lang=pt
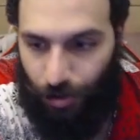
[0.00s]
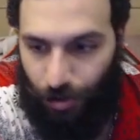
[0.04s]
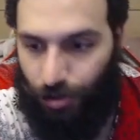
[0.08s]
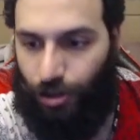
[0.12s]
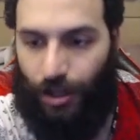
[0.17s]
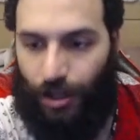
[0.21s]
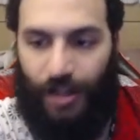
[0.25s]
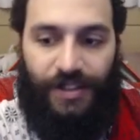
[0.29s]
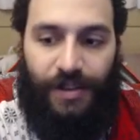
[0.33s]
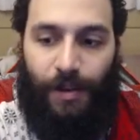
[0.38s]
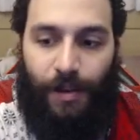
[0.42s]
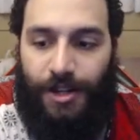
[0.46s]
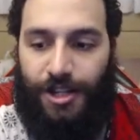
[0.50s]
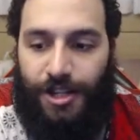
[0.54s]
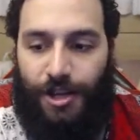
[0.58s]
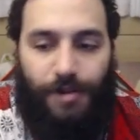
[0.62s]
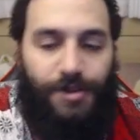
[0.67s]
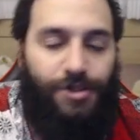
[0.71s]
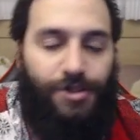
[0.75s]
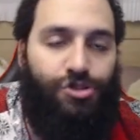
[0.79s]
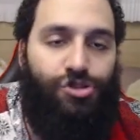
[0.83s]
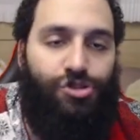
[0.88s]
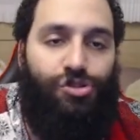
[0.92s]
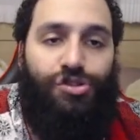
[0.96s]
ele tem mais ou
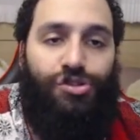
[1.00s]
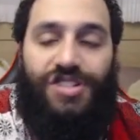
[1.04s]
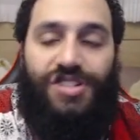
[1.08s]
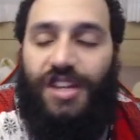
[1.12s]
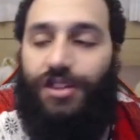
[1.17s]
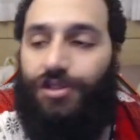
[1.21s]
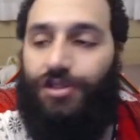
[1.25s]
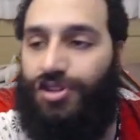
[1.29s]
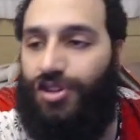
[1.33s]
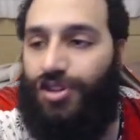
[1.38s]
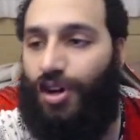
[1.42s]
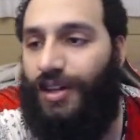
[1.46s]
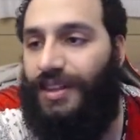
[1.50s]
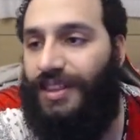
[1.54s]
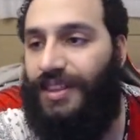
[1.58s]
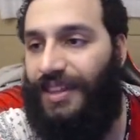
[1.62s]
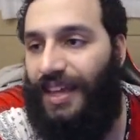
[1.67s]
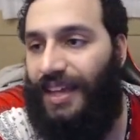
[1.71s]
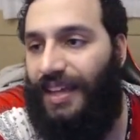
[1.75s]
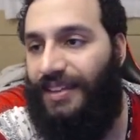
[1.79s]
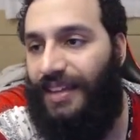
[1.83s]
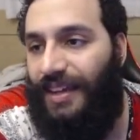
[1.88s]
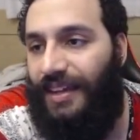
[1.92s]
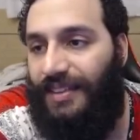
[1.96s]
menos
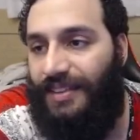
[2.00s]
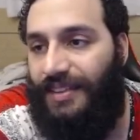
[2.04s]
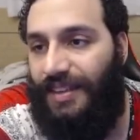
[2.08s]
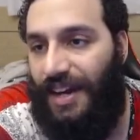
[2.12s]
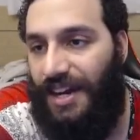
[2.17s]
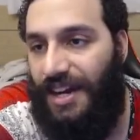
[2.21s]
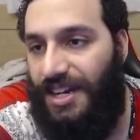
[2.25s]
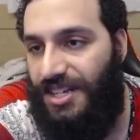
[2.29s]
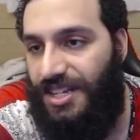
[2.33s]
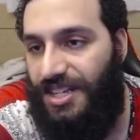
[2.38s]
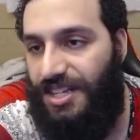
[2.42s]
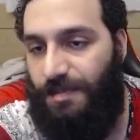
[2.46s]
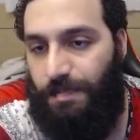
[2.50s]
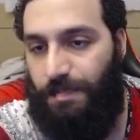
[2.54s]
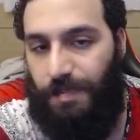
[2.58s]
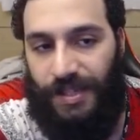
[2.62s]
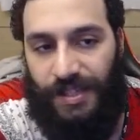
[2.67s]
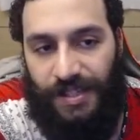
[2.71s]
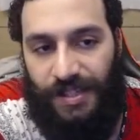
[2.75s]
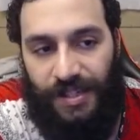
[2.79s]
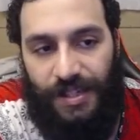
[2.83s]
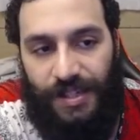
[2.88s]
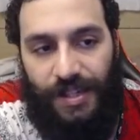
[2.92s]
283 de speed